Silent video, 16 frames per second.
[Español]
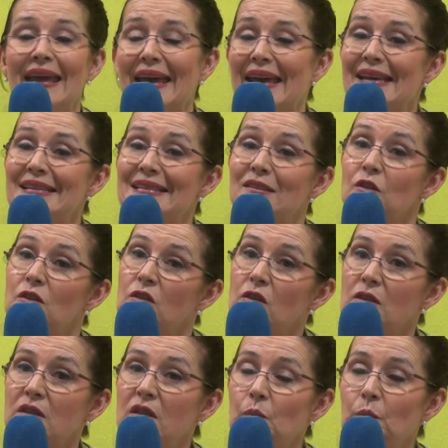Estos
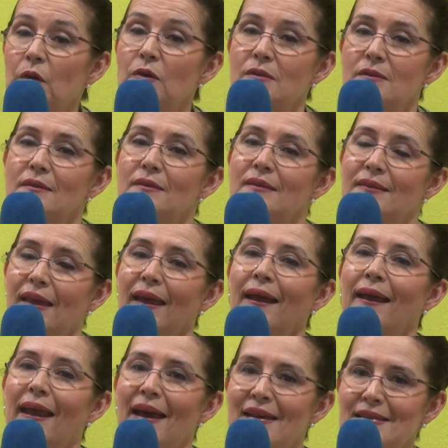dos tipos de
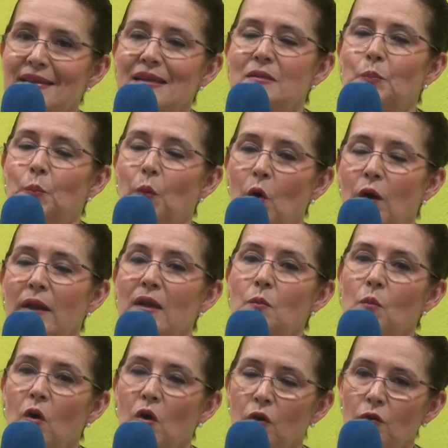grasas
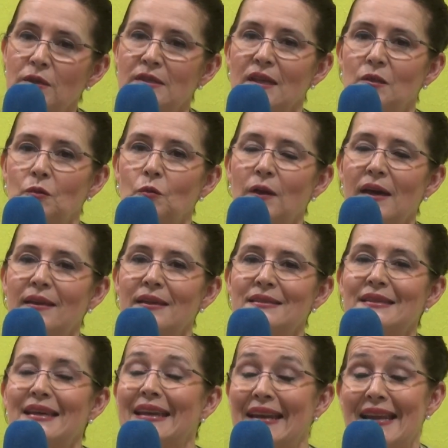
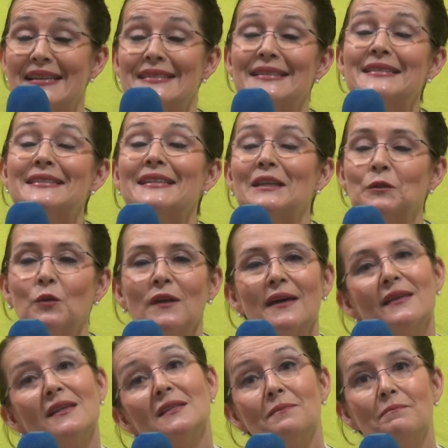polimonoinsaturadas en las
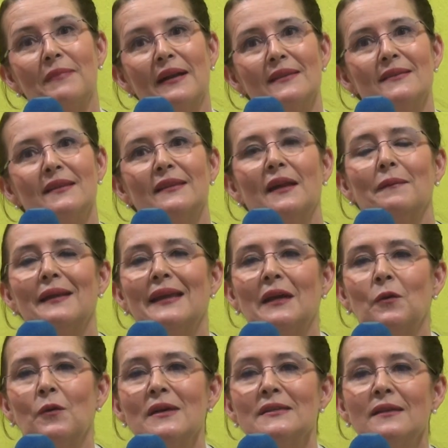insaturadas, parece
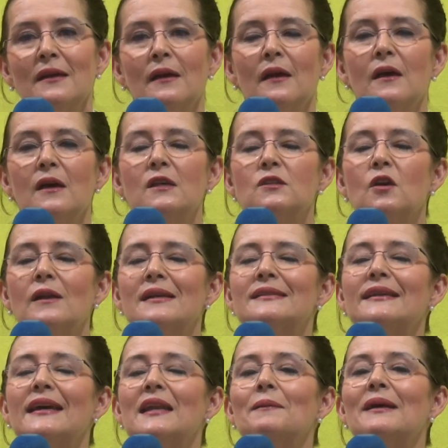trabalenguas, son
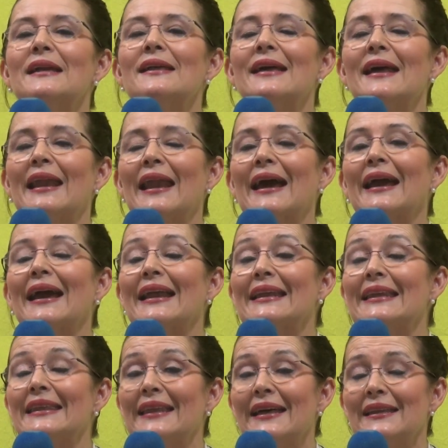las que le van a dar la
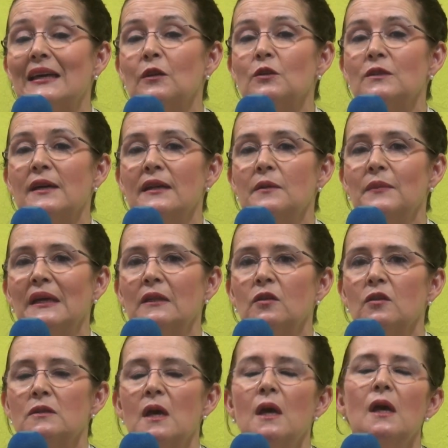calidad a los
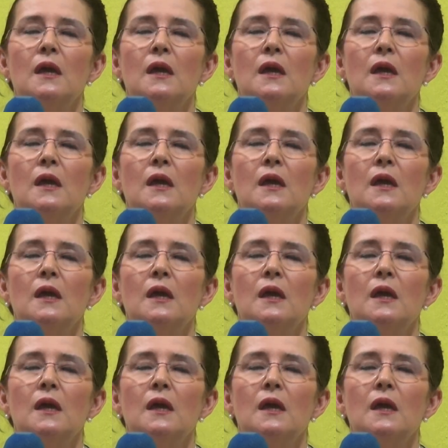alimentos.